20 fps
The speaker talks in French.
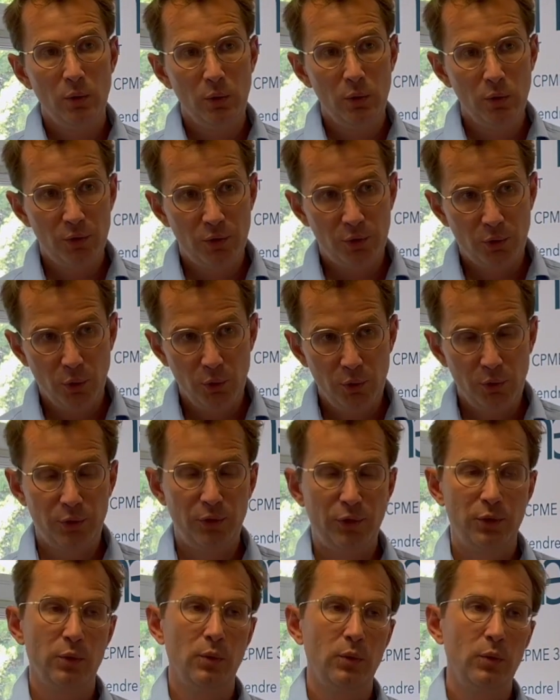une
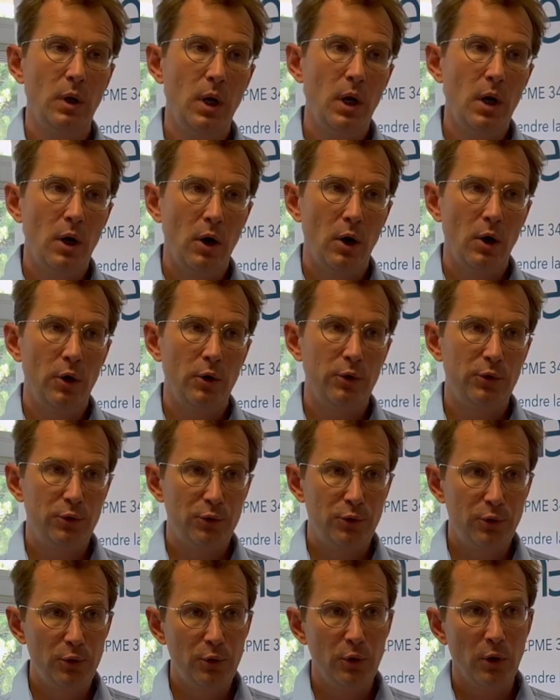solution
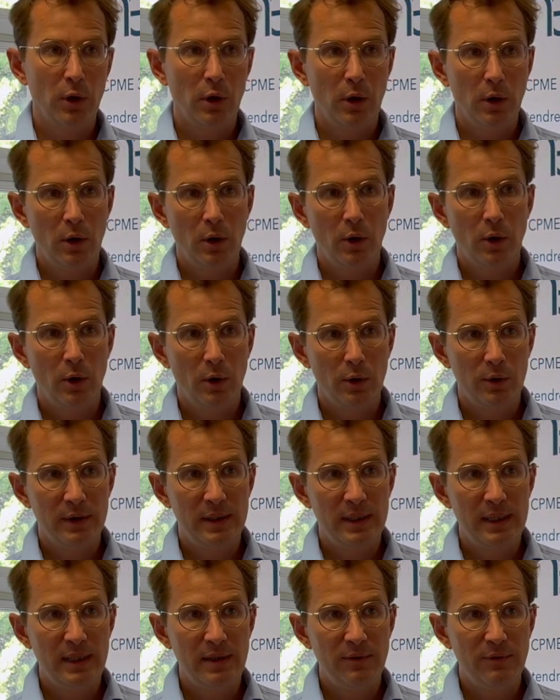sur
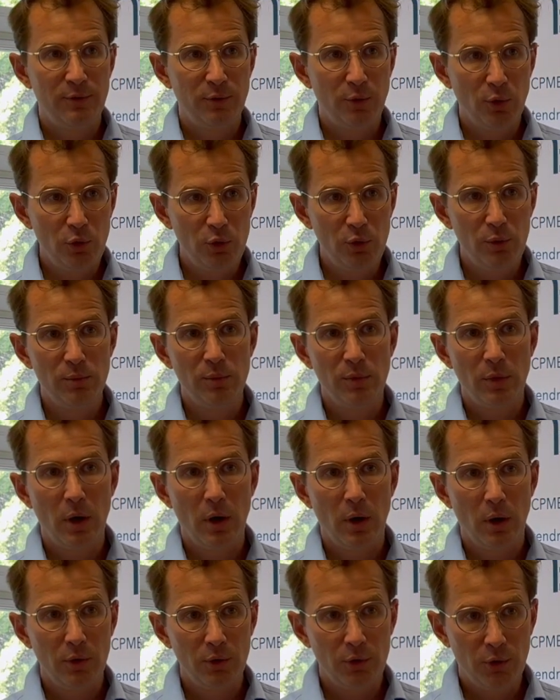des
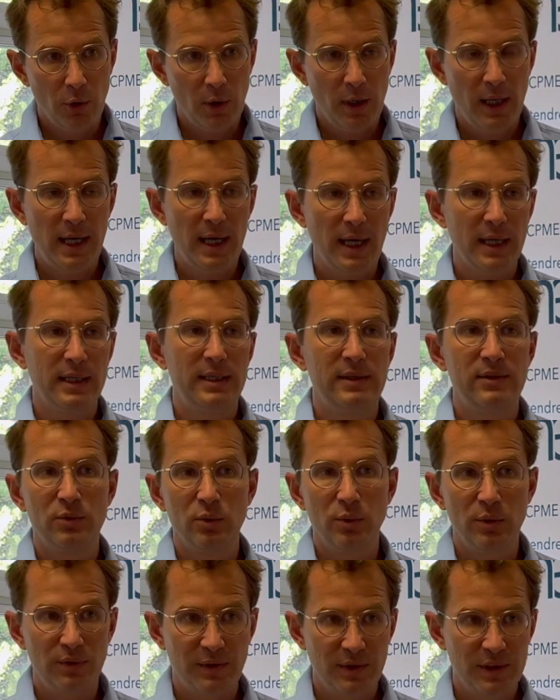volumes d'horaires qui
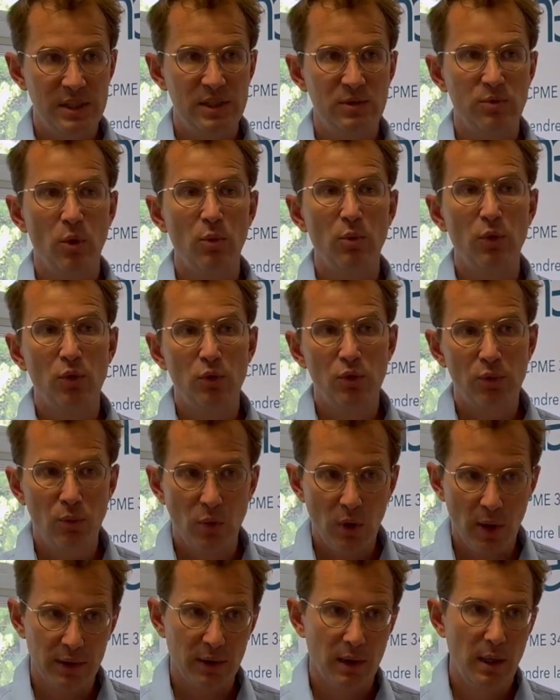sont effectivement beaucoup
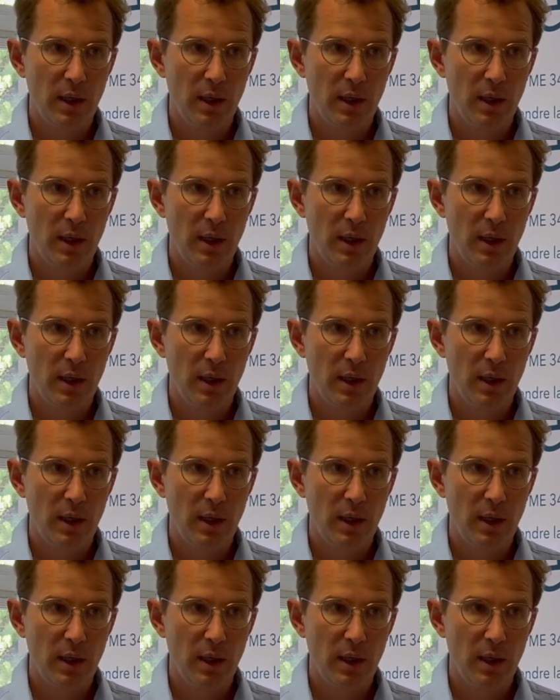moindres.